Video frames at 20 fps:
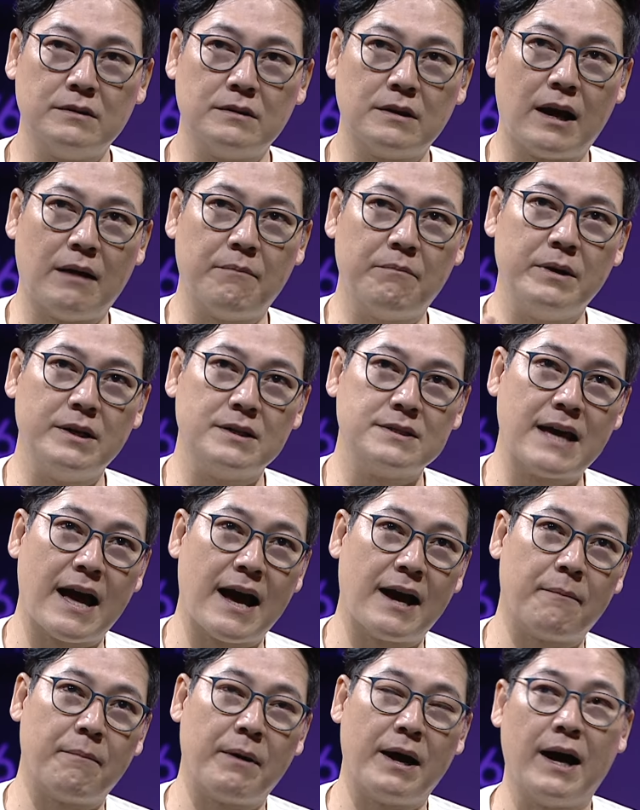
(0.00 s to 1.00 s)
ทำเพื่อส
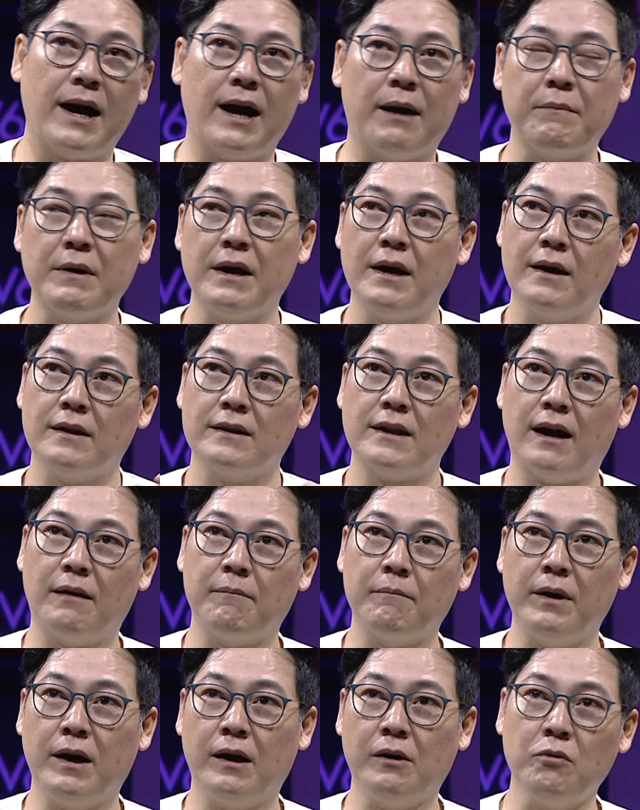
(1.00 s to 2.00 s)
ร้างภาพ
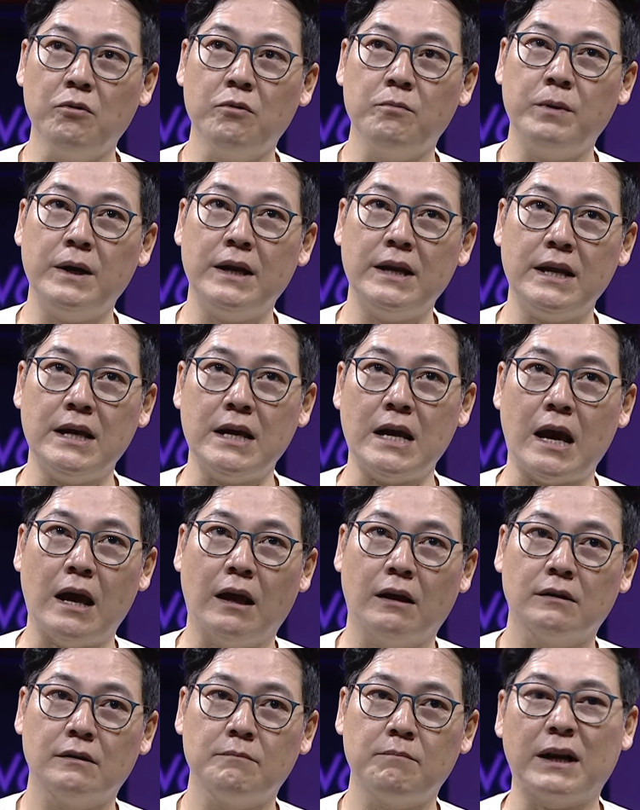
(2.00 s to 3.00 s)
ทำเพื่อนู่นเพื่อนี่
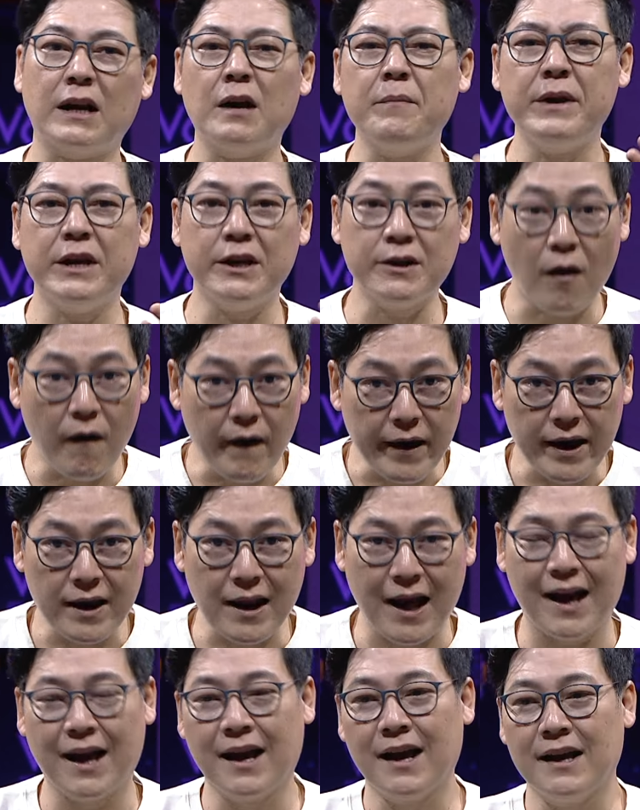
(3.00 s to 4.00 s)
มันก็มีหน่อย
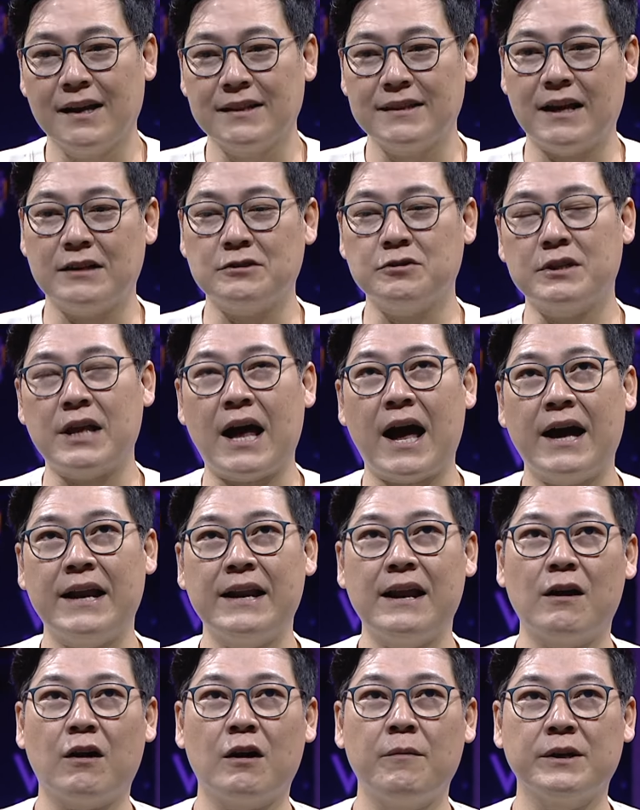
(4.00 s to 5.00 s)
นะ แต่สุดท้าย
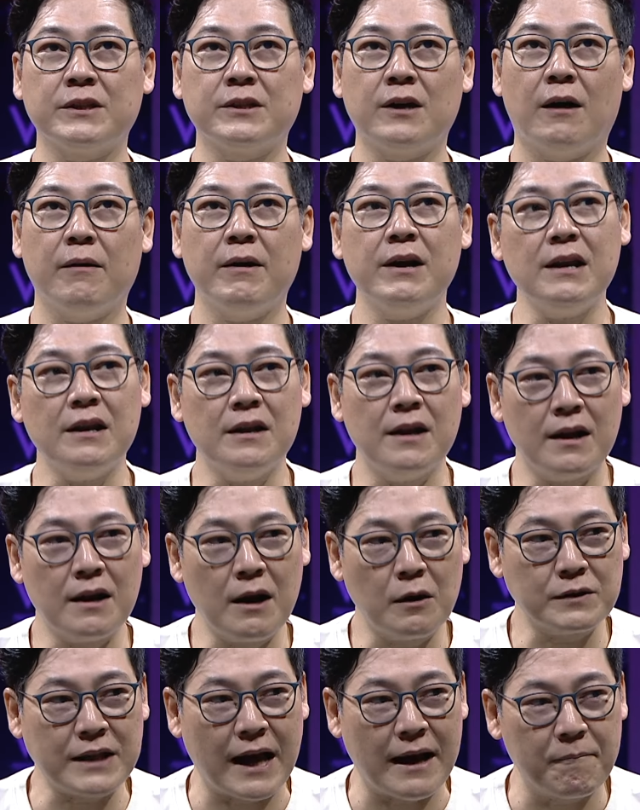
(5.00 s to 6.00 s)
เราก็มาตอบเฮ้ยแล้ว
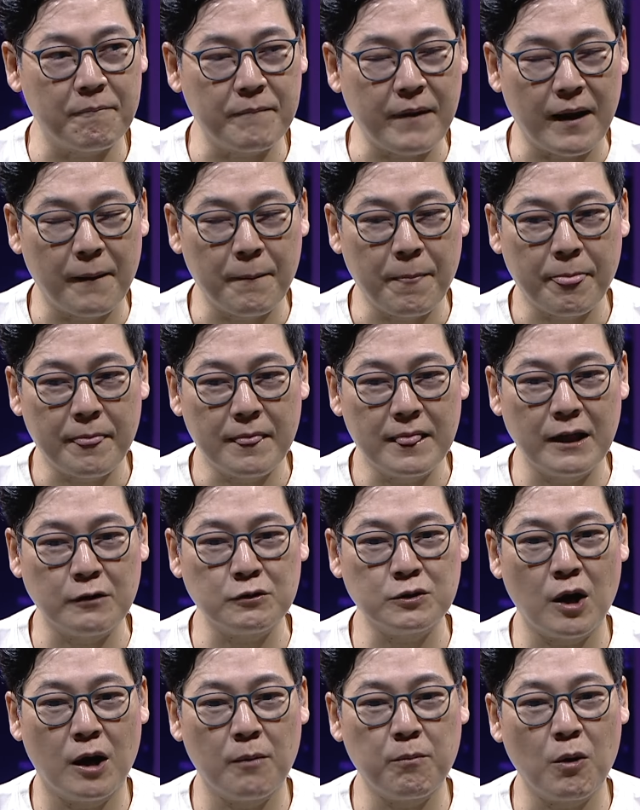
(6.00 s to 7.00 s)
เราทำเนี่ยเรา
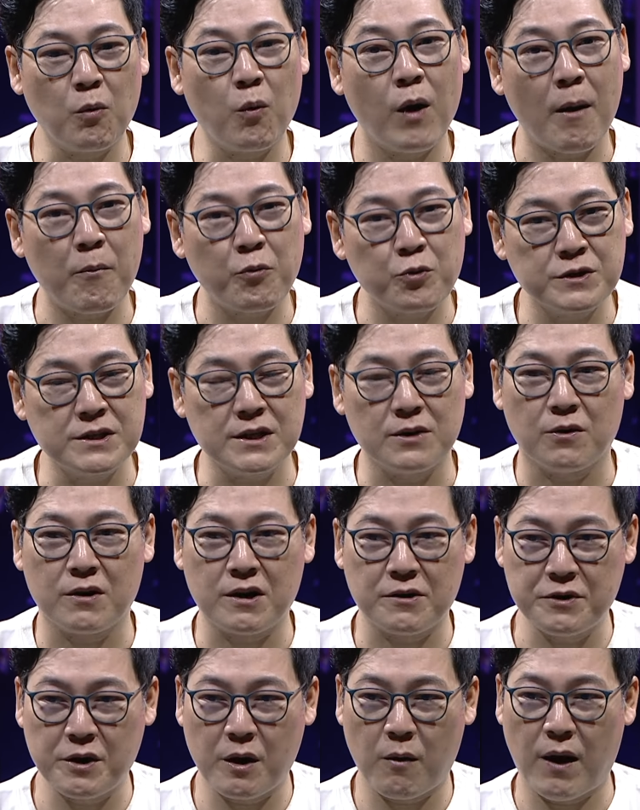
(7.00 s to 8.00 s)
ตอบกับความรู้สึกของ
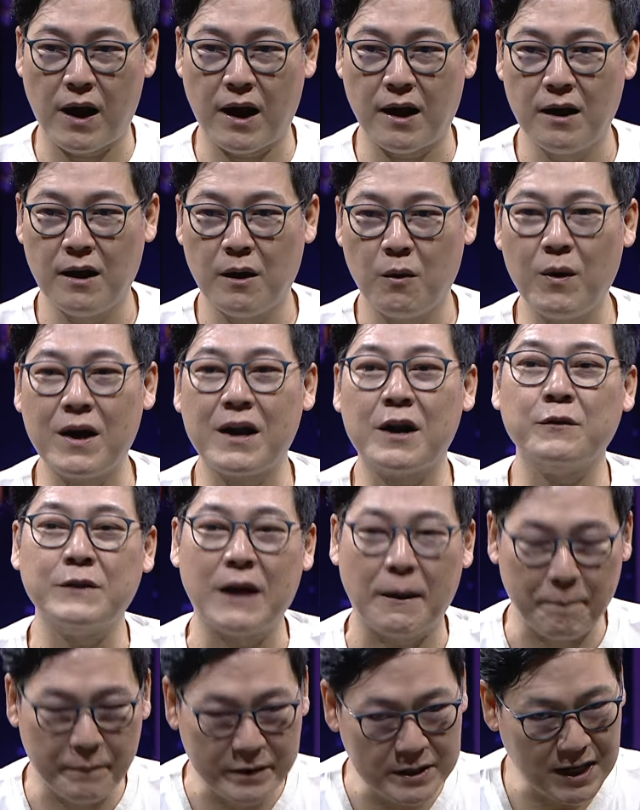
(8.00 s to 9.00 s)
เราดีกว่า ว่าเรา
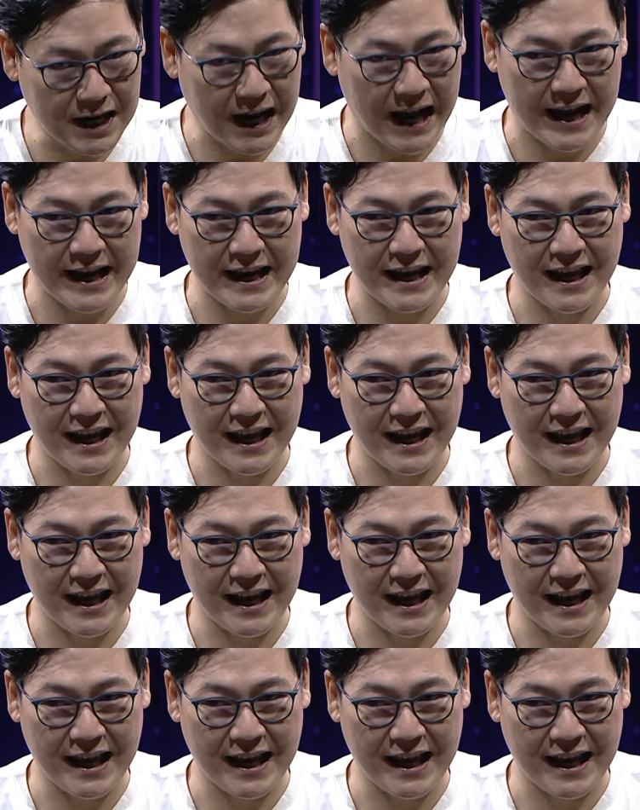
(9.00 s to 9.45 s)
ทำเพื่อใคร